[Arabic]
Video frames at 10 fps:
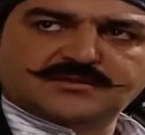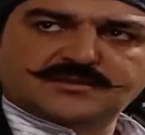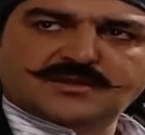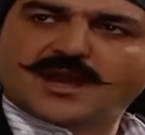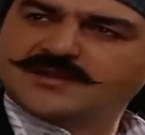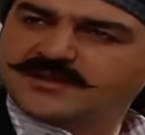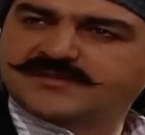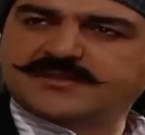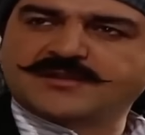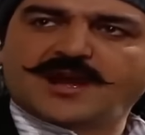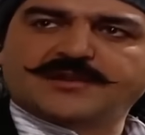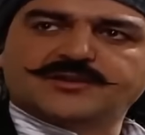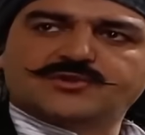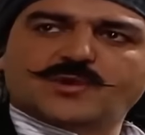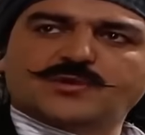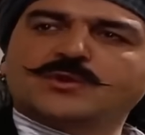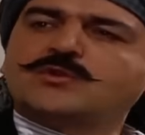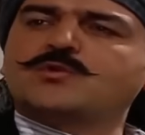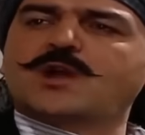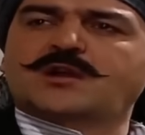خلينا نستنى عليه شوي
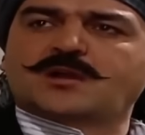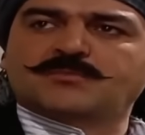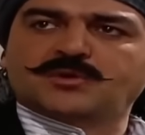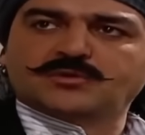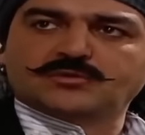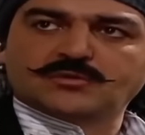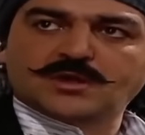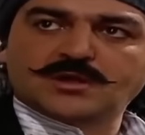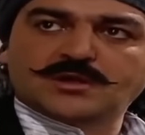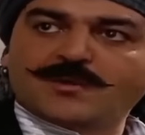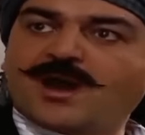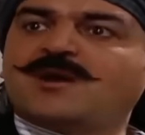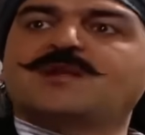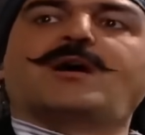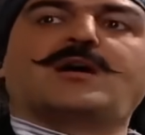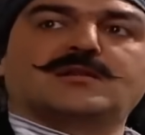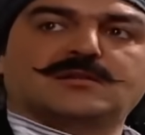ونكون أكرم منه المعاملة مع الله